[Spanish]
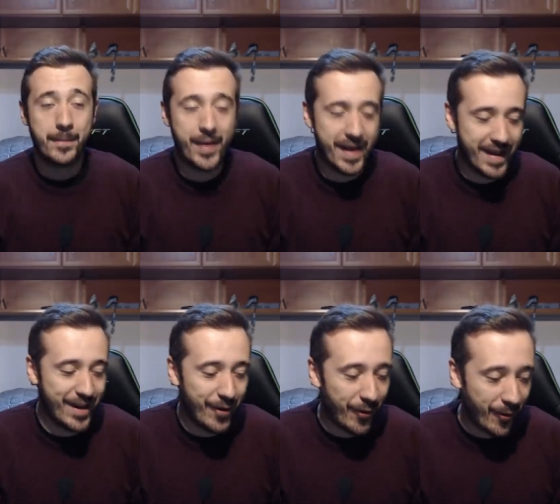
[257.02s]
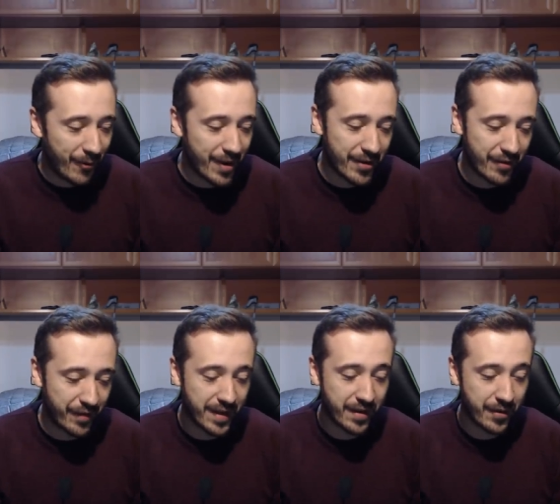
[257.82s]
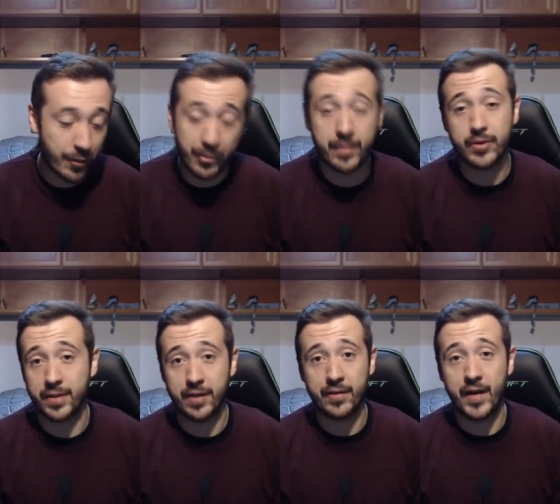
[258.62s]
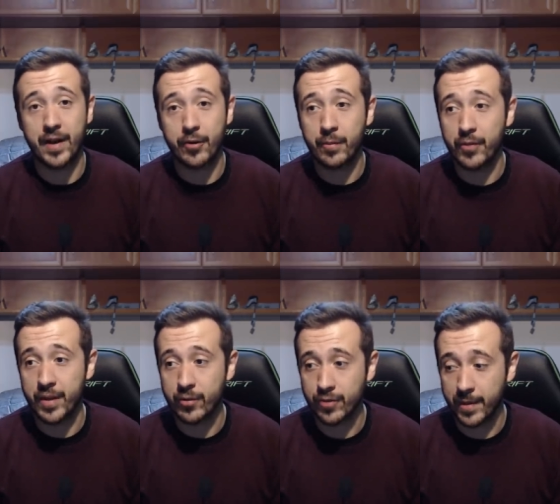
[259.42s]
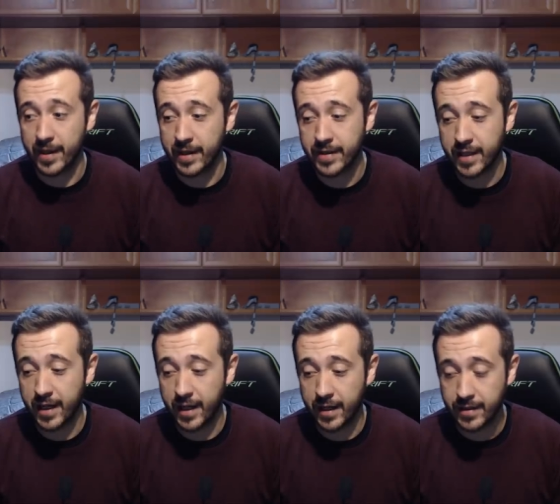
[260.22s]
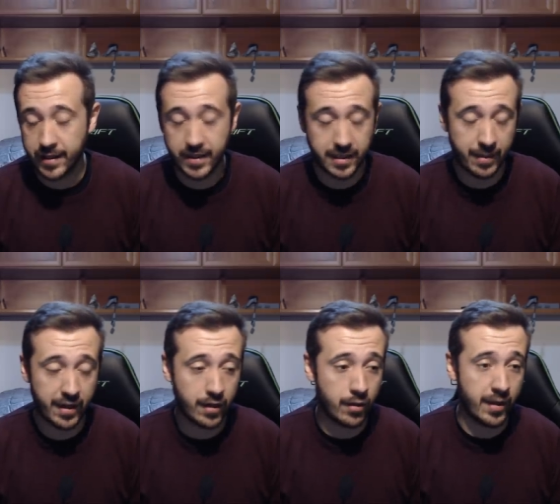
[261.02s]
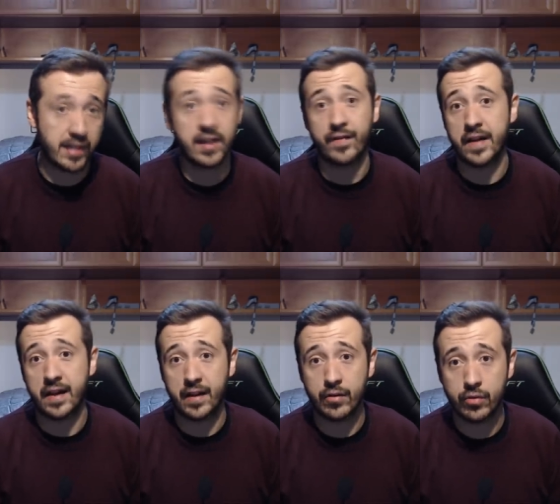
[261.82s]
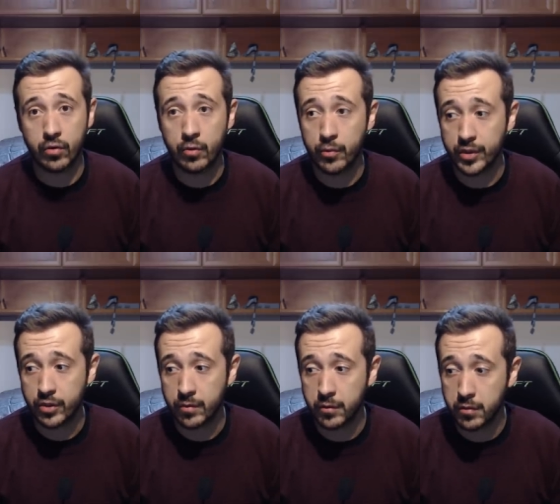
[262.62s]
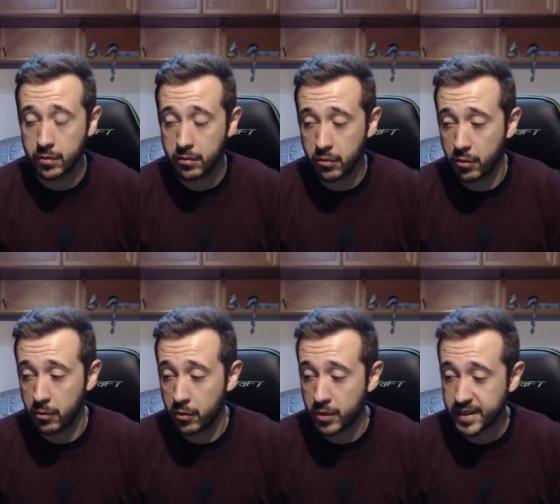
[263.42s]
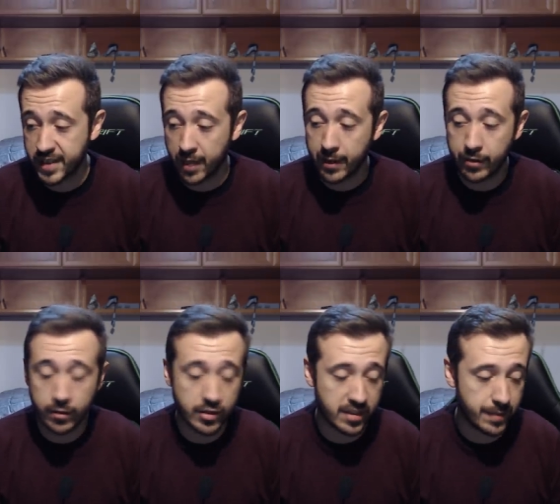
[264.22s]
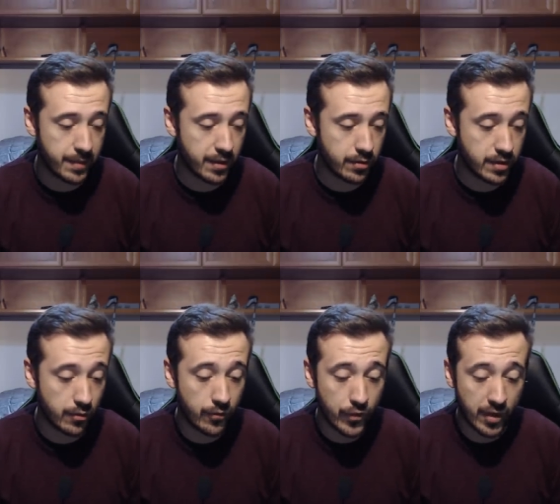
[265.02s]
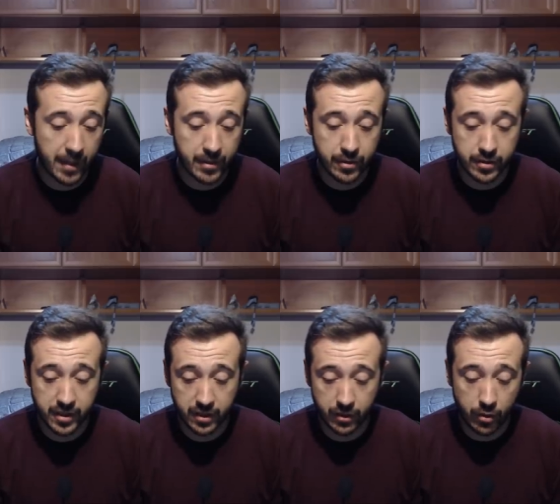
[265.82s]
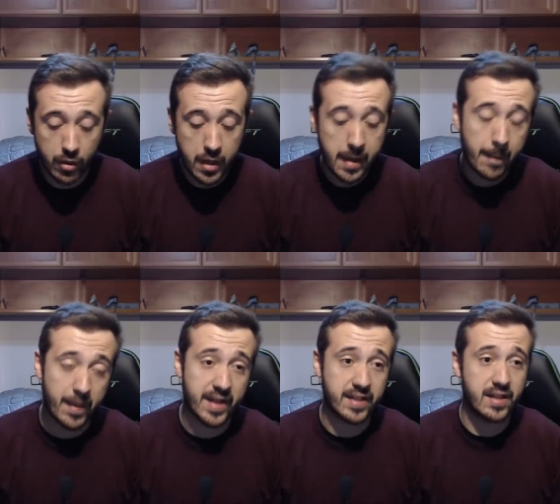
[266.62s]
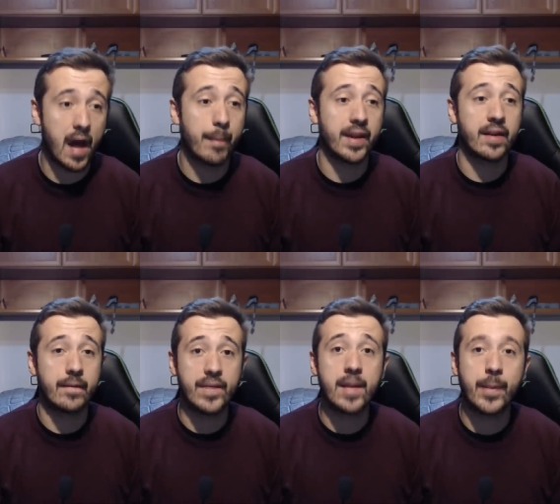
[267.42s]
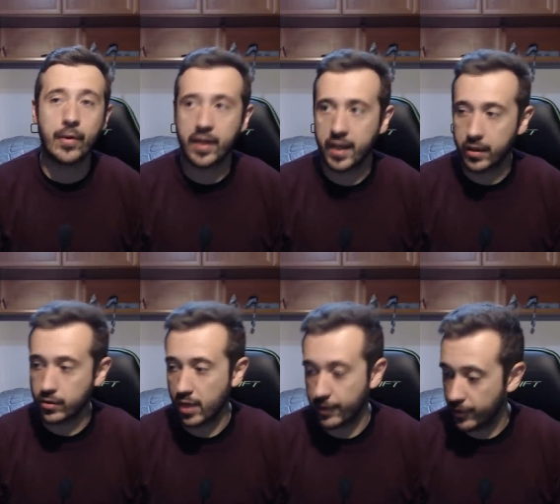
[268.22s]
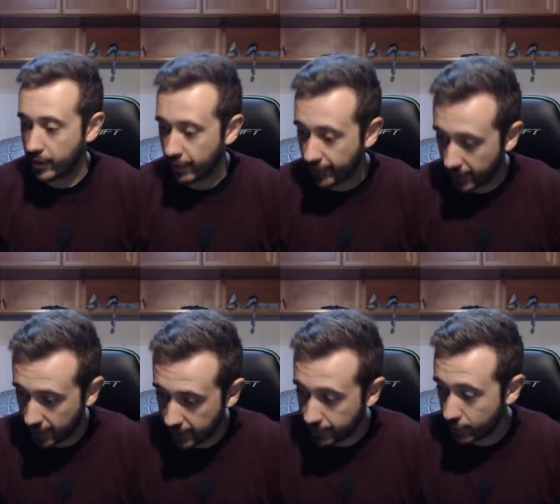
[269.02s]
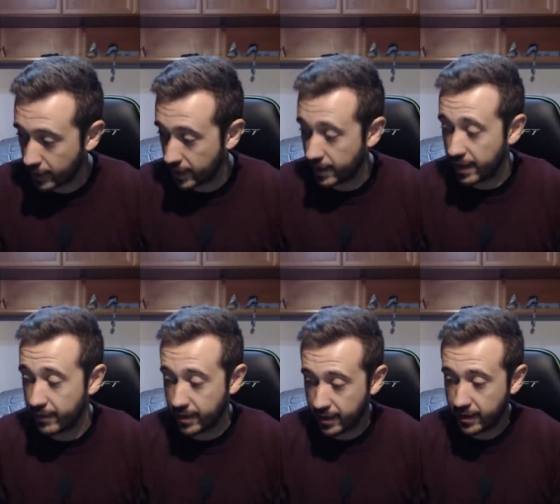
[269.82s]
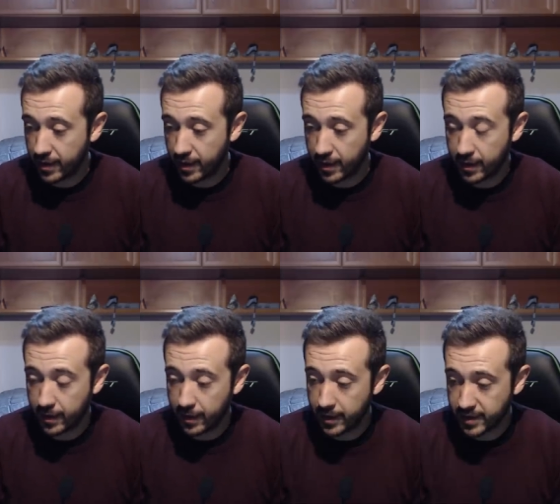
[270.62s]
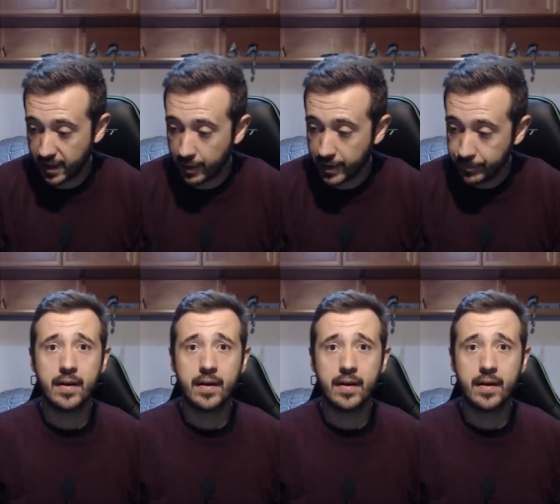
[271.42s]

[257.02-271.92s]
Pero bueno, en fin, no, pudimos verlo, ¿vale? No pudimos ver esas, esas maniobras y al final quedó todo pues como, como estaba, ¿no? Botas primero, segundo Hamilton, tercero Verstappen. ¿Y por qué no estoy hablando de Ferrari? Porque la verdad que es grave.